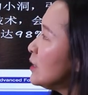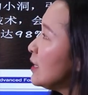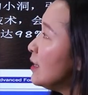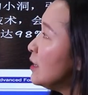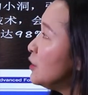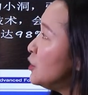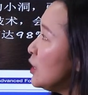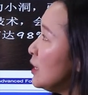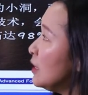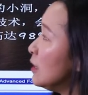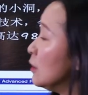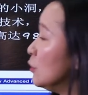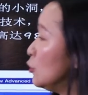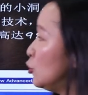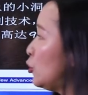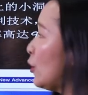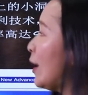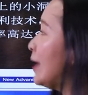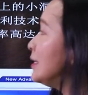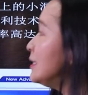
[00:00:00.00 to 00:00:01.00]
现了这个“
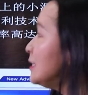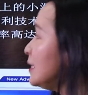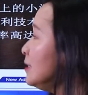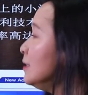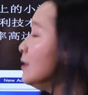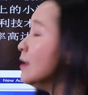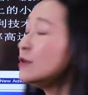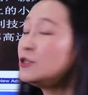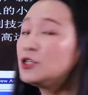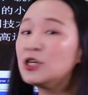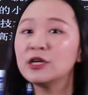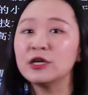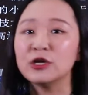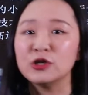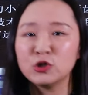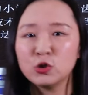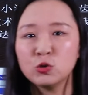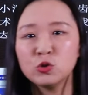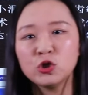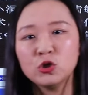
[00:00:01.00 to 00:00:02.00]
全新的”这个
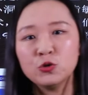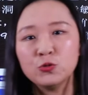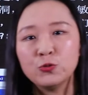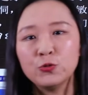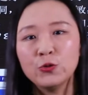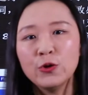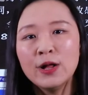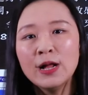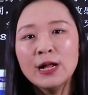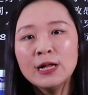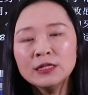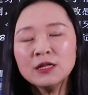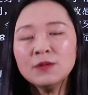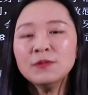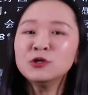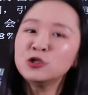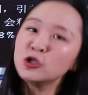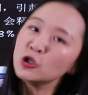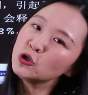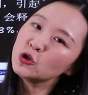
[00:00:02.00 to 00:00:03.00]
修饰语。那
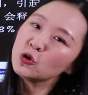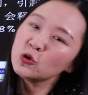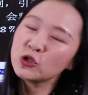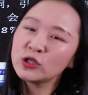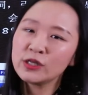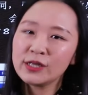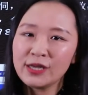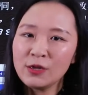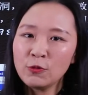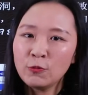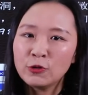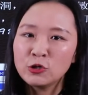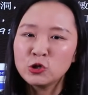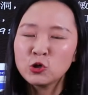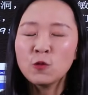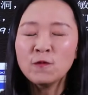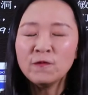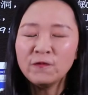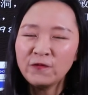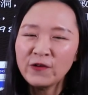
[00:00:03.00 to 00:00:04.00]
么这就是英文
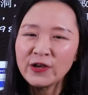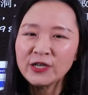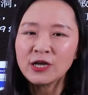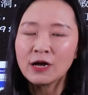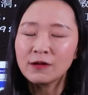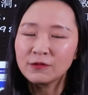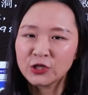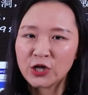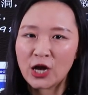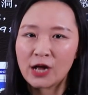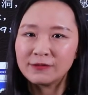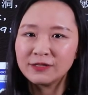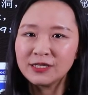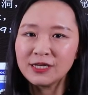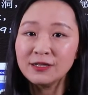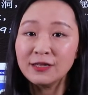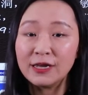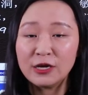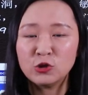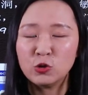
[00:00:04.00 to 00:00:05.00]
中非常常
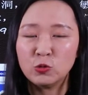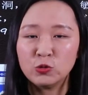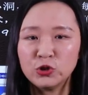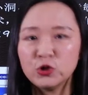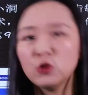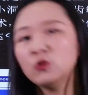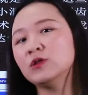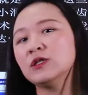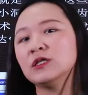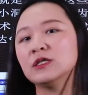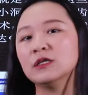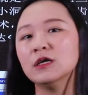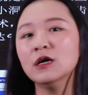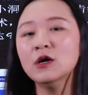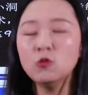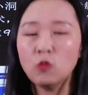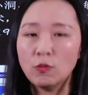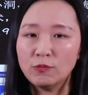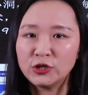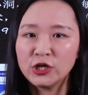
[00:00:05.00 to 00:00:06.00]
见的一种修辞，
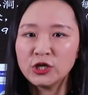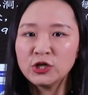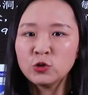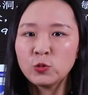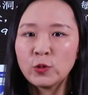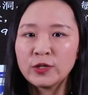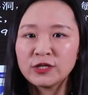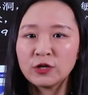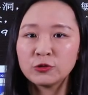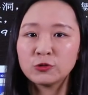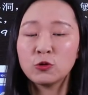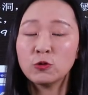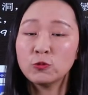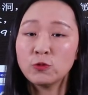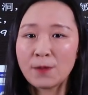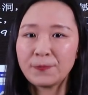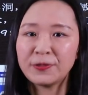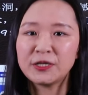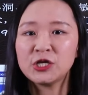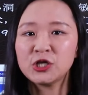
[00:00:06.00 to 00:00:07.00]
我们称之为叫做
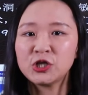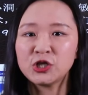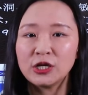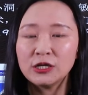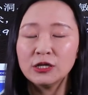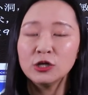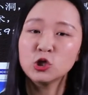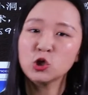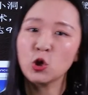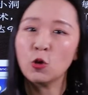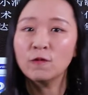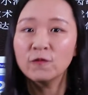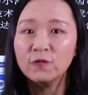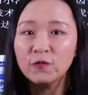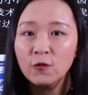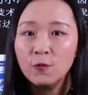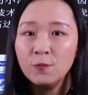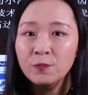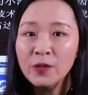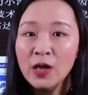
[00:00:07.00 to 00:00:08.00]
repetition 重
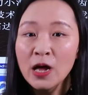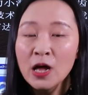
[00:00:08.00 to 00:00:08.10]
复。